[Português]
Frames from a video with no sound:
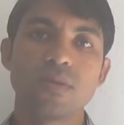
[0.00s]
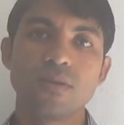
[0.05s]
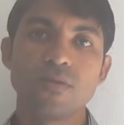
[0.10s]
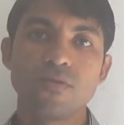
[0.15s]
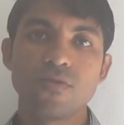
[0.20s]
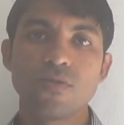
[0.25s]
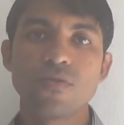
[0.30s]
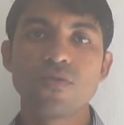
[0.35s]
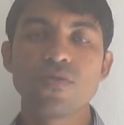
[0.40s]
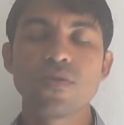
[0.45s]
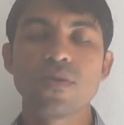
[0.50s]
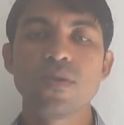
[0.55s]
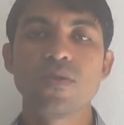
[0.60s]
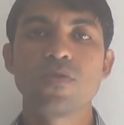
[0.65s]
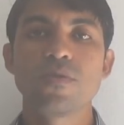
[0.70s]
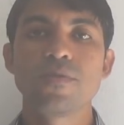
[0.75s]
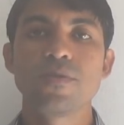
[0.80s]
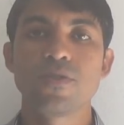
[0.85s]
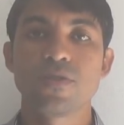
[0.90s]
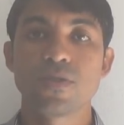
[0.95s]
tenho eu te dou. Em
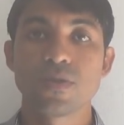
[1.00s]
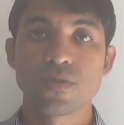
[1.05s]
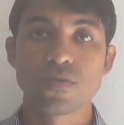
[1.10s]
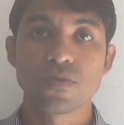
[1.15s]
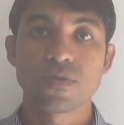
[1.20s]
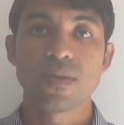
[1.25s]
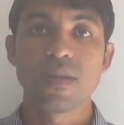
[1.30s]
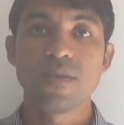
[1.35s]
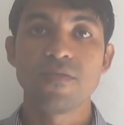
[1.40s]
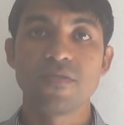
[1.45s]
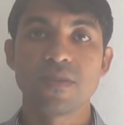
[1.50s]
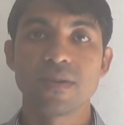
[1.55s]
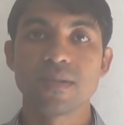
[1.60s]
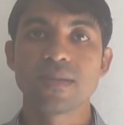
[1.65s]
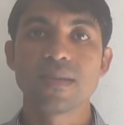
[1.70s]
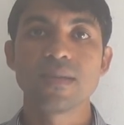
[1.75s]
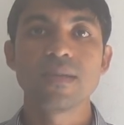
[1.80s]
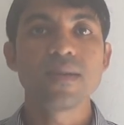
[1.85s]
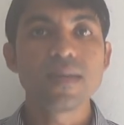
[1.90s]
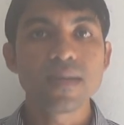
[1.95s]
nome de Jesus,
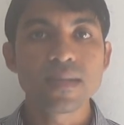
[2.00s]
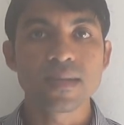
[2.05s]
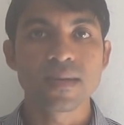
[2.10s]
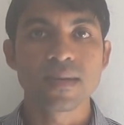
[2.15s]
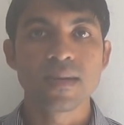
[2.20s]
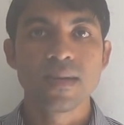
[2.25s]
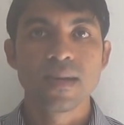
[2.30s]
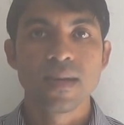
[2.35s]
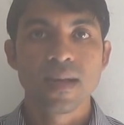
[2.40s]
levanta e anda.